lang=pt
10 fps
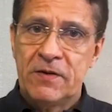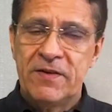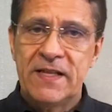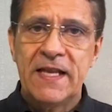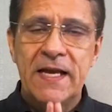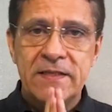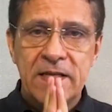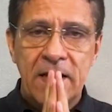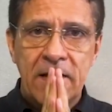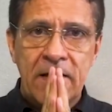Não é
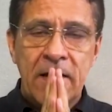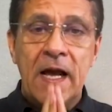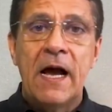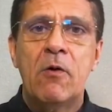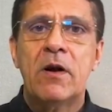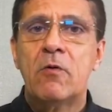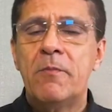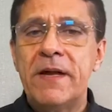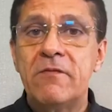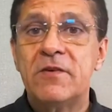verdade? Agora,
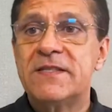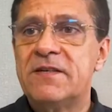como é que